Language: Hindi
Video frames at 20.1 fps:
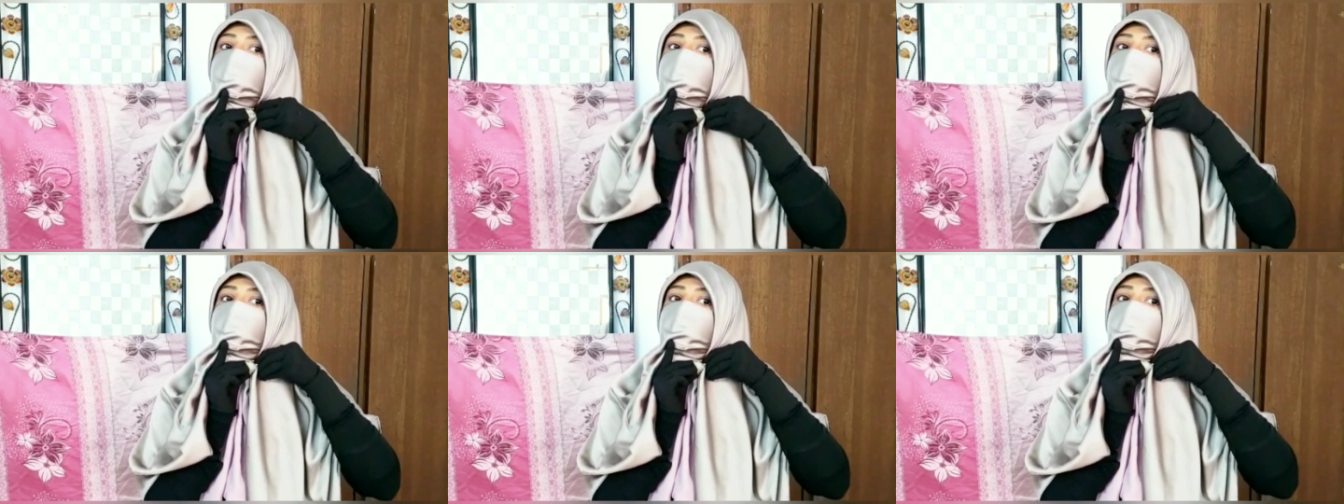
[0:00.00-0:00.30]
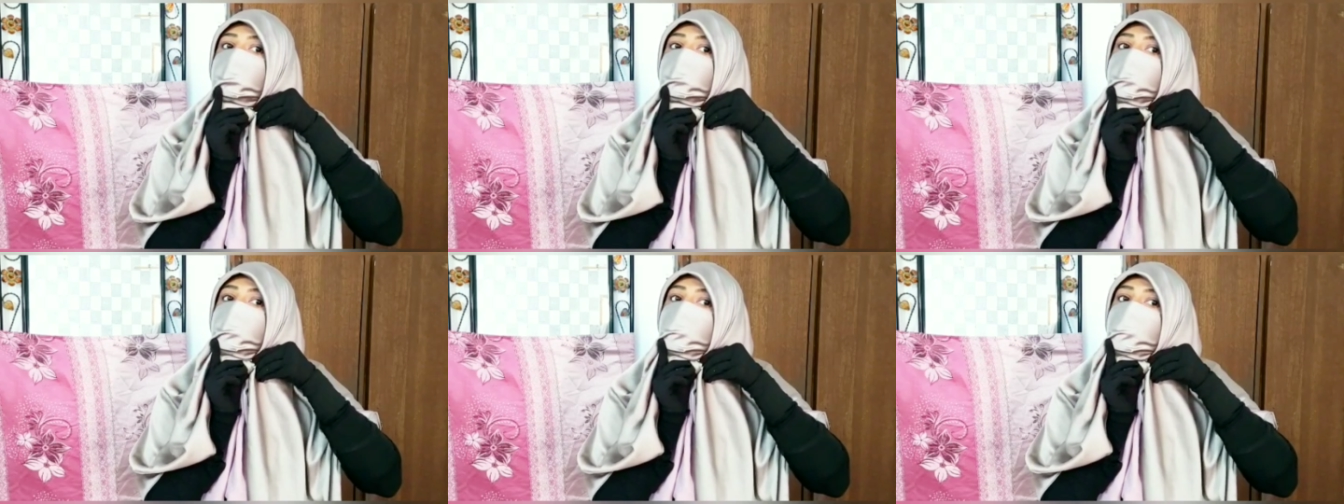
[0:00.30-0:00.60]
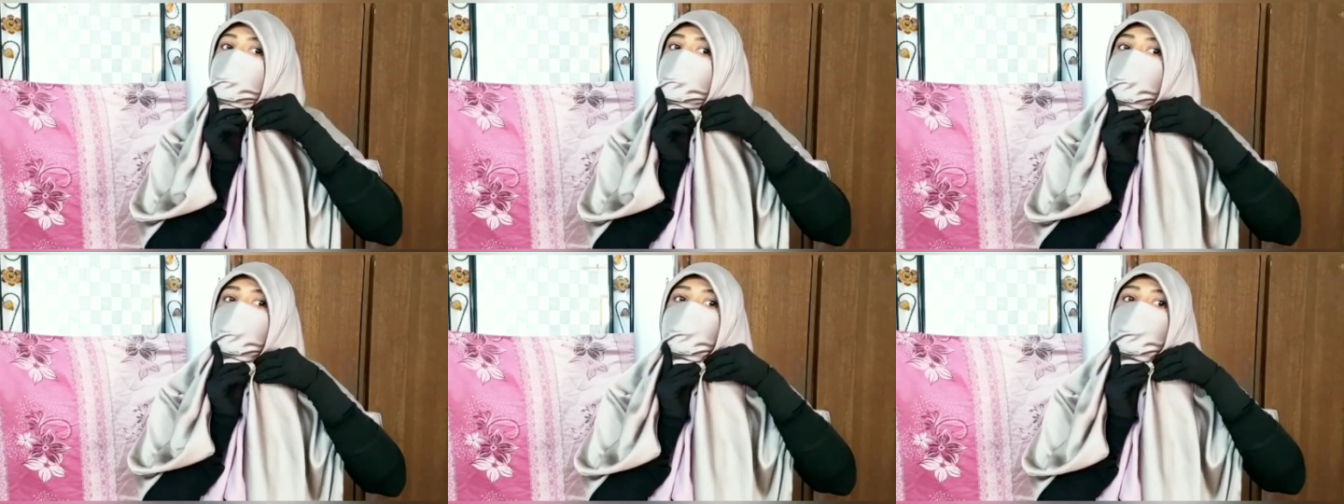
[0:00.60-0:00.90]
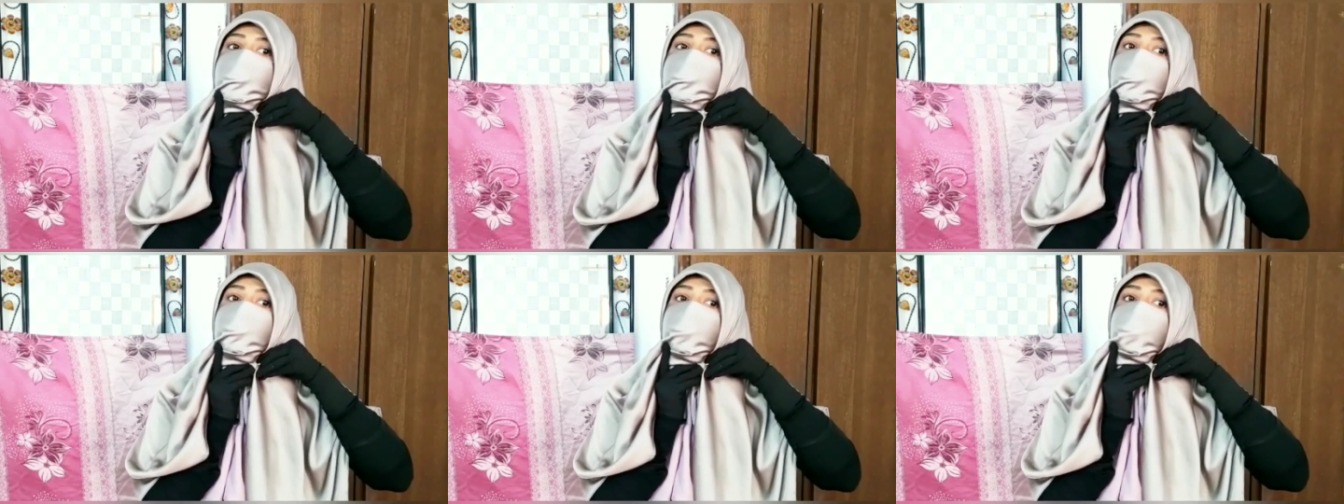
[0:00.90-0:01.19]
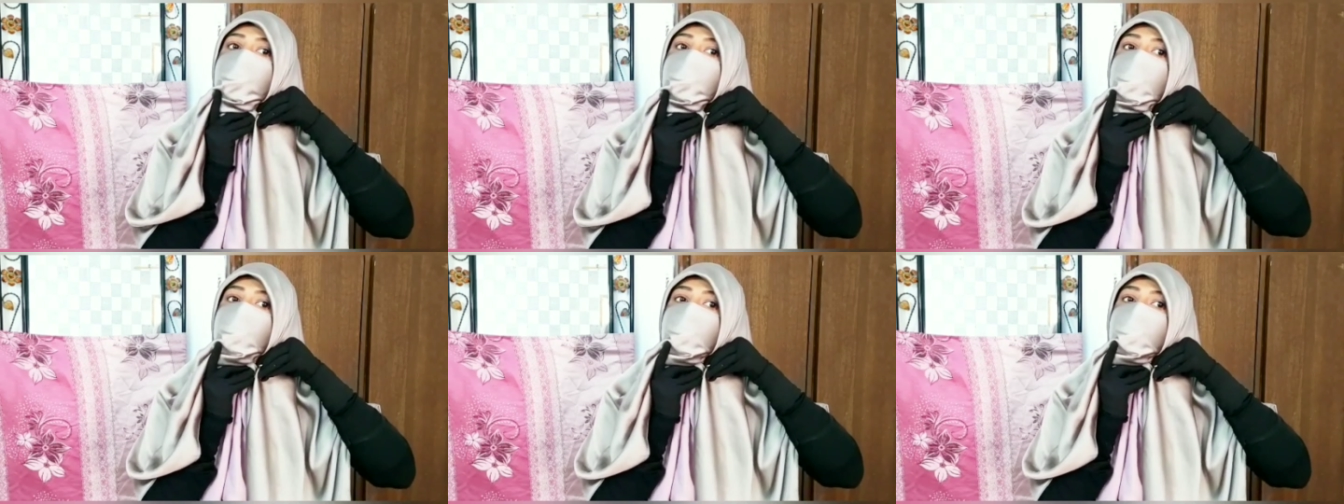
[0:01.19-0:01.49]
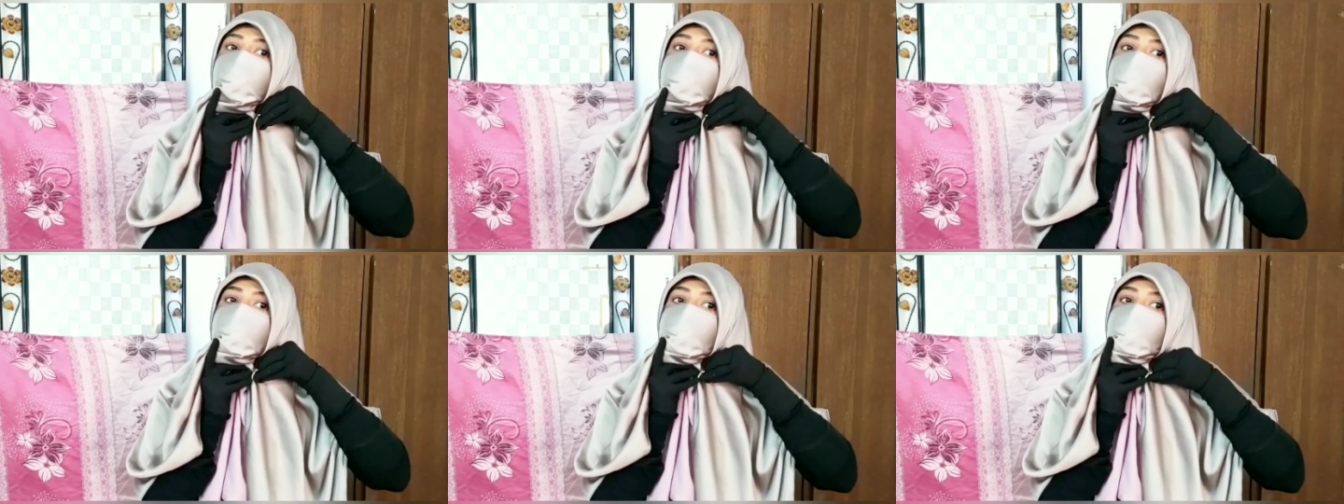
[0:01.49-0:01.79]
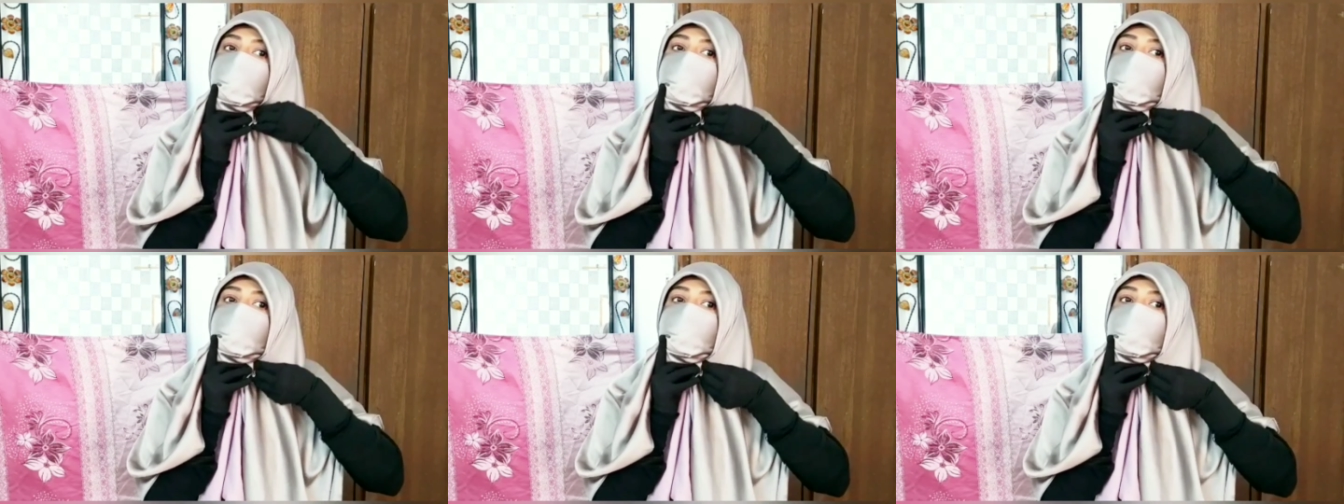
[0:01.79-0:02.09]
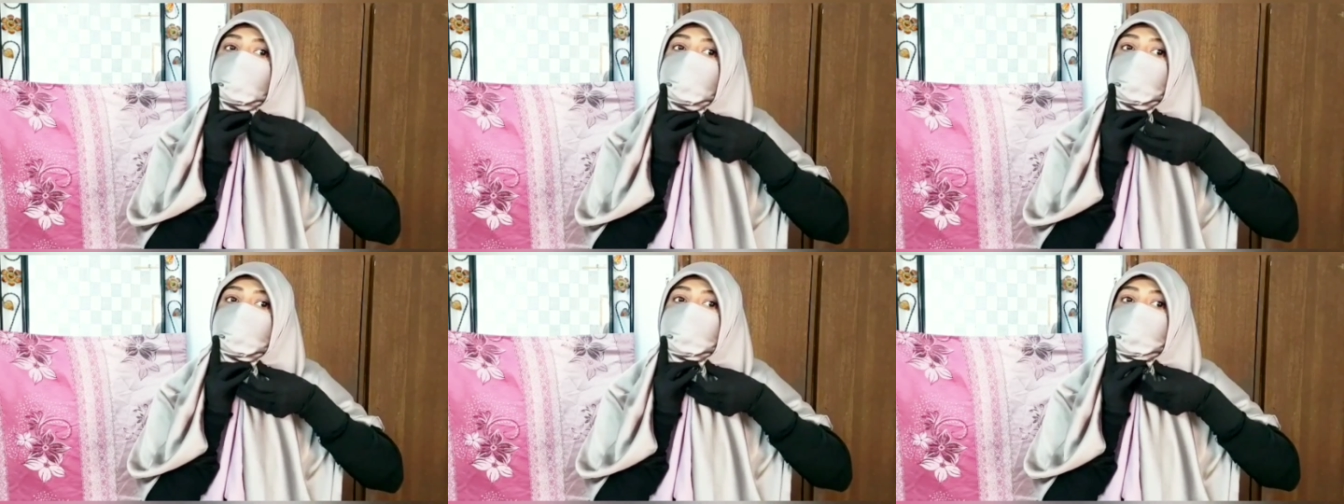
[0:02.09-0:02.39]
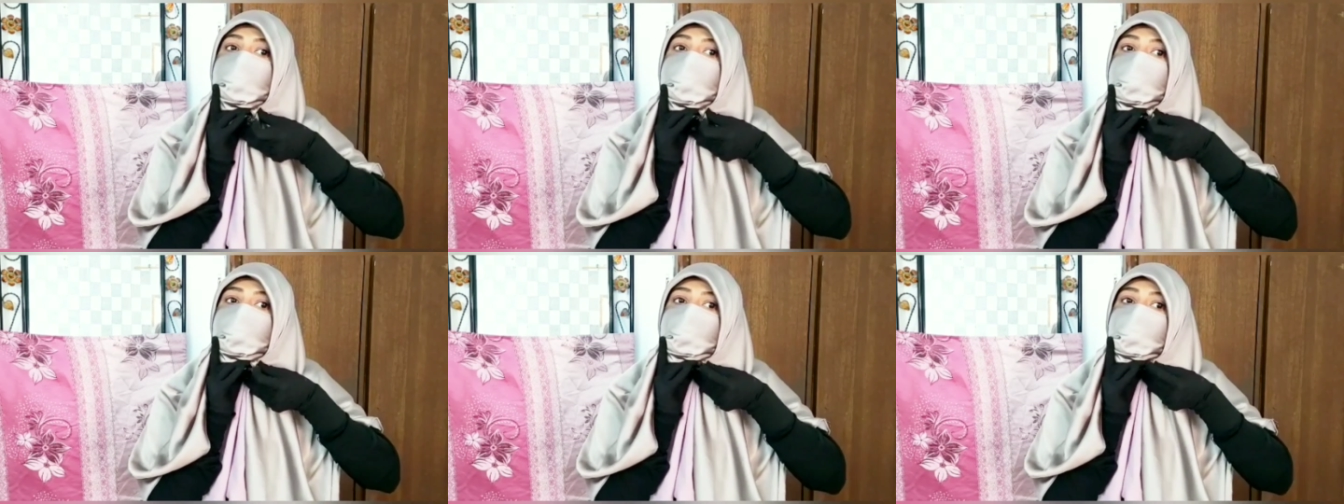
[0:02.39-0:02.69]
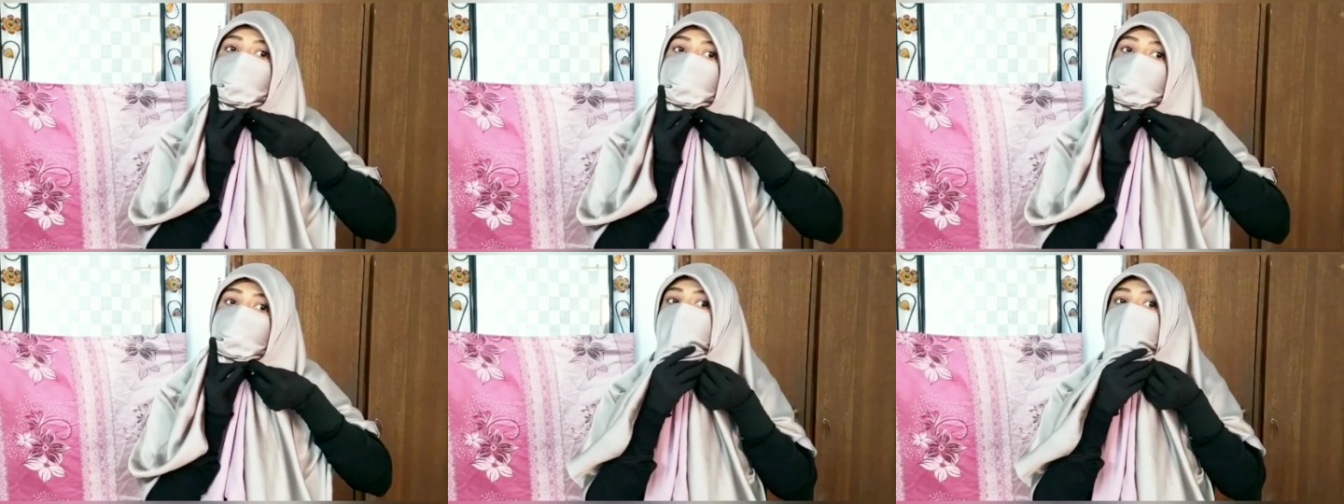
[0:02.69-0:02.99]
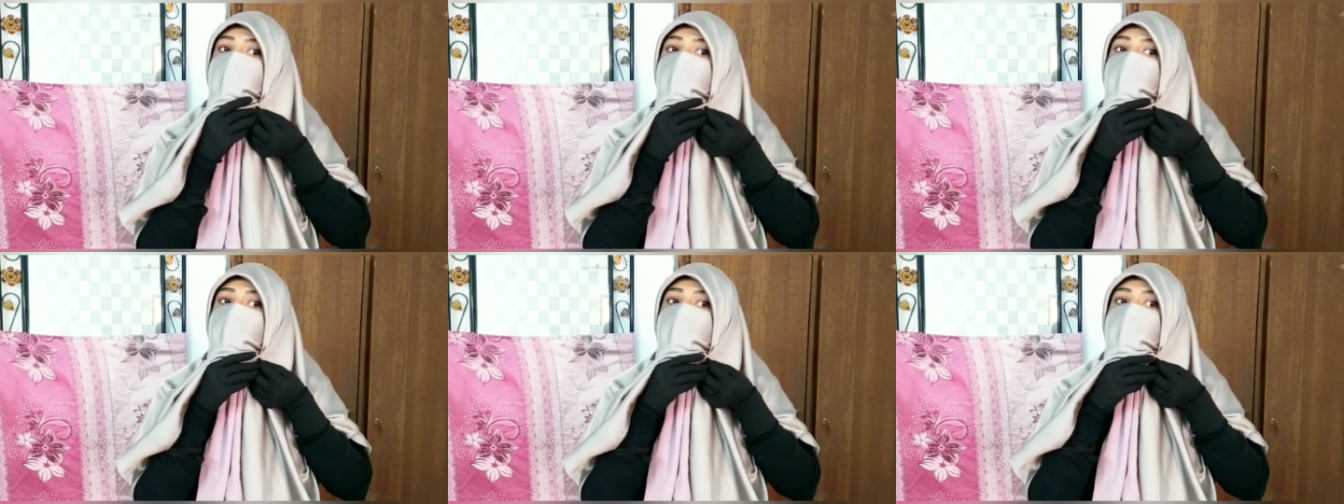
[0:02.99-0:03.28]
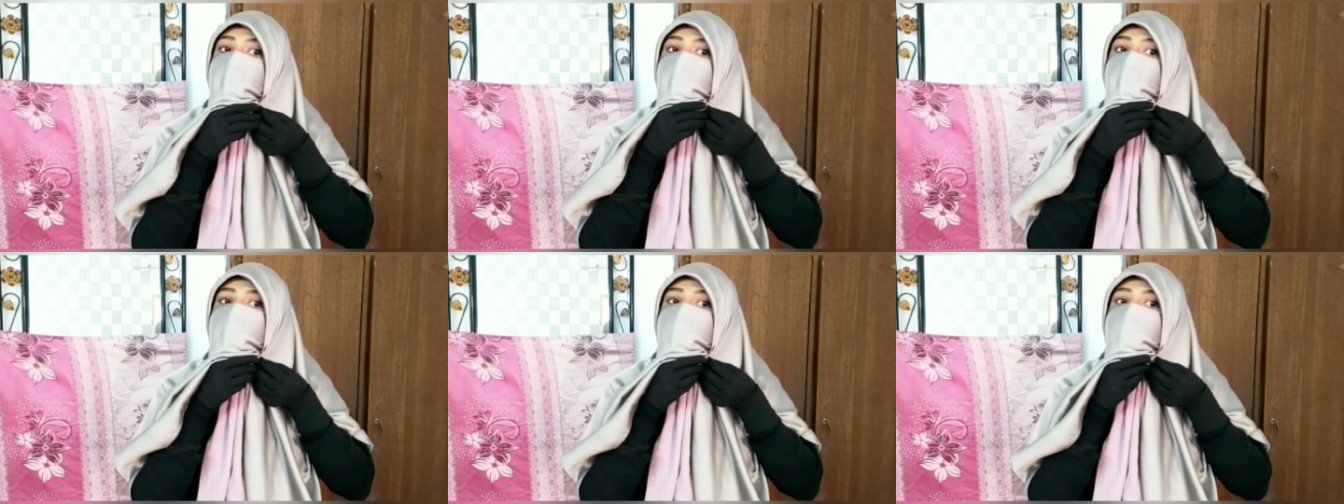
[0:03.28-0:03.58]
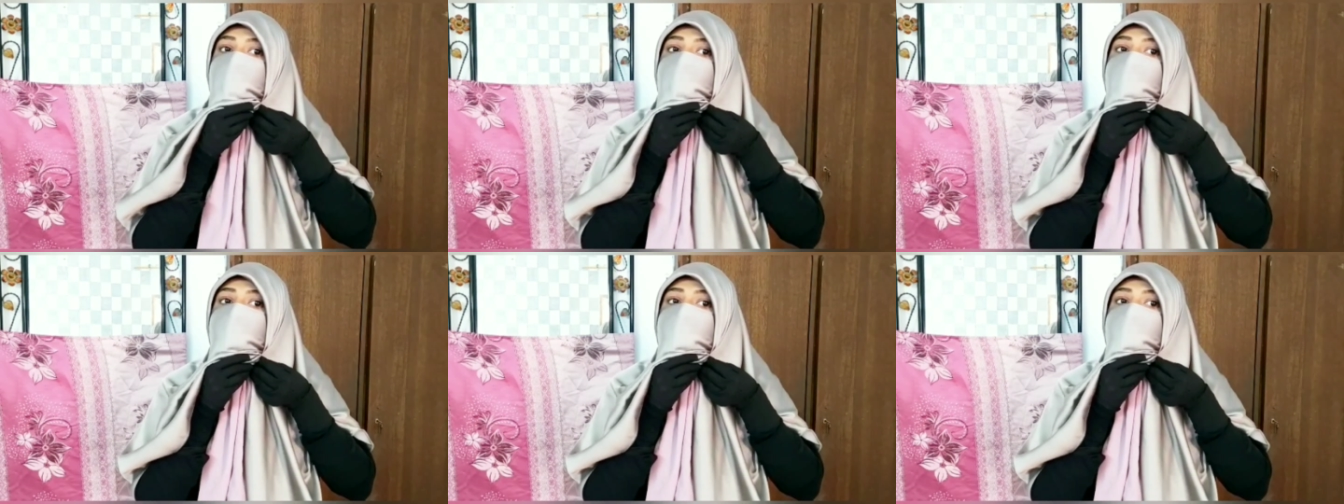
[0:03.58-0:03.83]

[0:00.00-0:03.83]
भी नहीं बांधना कि स्कार्फ आपका खुल जाए तो नॉर्मल